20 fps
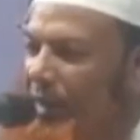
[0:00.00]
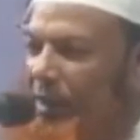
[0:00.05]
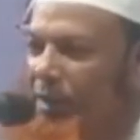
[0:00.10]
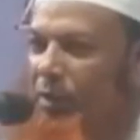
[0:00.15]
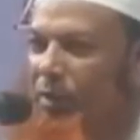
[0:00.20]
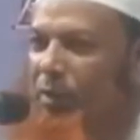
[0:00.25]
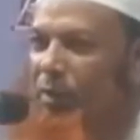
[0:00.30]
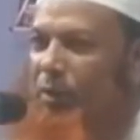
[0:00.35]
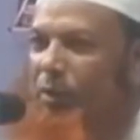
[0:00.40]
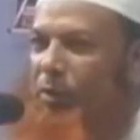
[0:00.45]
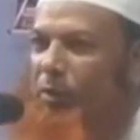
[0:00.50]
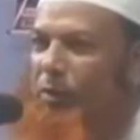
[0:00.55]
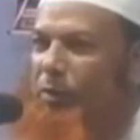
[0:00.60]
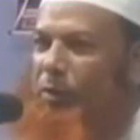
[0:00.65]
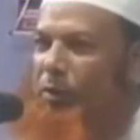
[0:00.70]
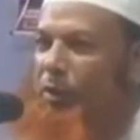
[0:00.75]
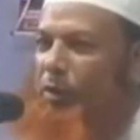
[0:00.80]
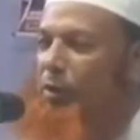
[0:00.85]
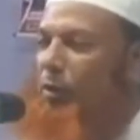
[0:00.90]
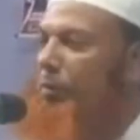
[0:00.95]
এজন্য
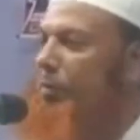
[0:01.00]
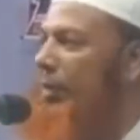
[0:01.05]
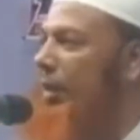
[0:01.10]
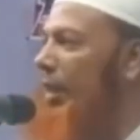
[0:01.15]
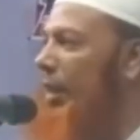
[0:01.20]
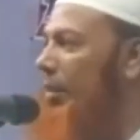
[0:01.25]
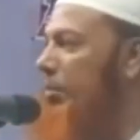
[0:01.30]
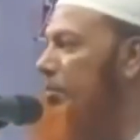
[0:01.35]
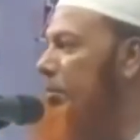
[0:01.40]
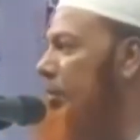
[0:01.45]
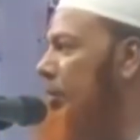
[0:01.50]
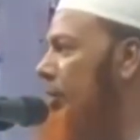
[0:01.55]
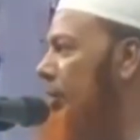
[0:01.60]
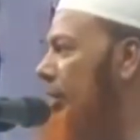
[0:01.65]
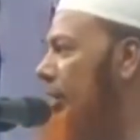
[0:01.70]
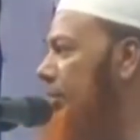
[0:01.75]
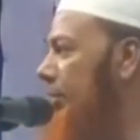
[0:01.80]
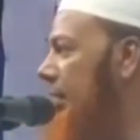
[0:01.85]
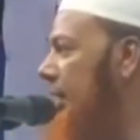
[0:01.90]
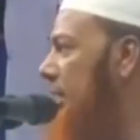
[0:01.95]
শতভাগ
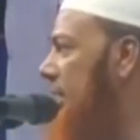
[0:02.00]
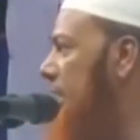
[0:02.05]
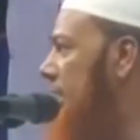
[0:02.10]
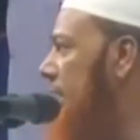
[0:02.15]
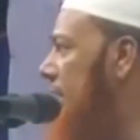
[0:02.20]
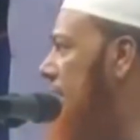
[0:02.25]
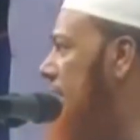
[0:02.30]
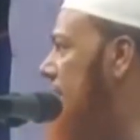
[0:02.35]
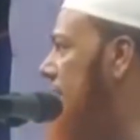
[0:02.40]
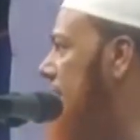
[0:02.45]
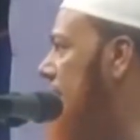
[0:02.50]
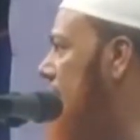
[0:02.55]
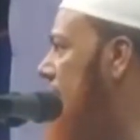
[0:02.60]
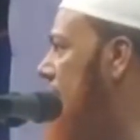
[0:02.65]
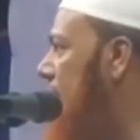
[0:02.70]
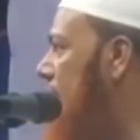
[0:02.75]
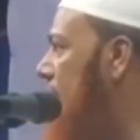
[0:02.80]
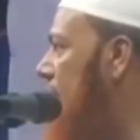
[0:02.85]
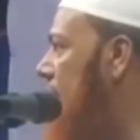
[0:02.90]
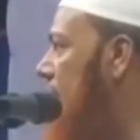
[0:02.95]
পুনরিবেশ নিশ্চিত
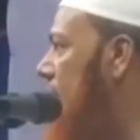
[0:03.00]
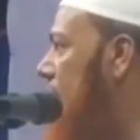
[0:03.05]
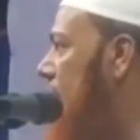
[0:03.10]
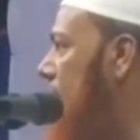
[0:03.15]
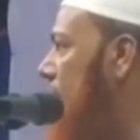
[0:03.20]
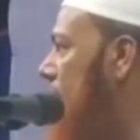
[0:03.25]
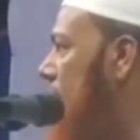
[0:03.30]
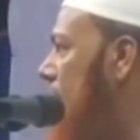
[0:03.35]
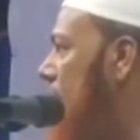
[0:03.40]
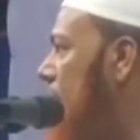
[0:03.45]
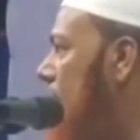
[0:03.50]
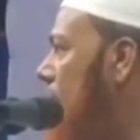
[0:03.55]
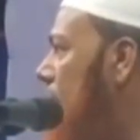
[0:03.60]
করার জন্য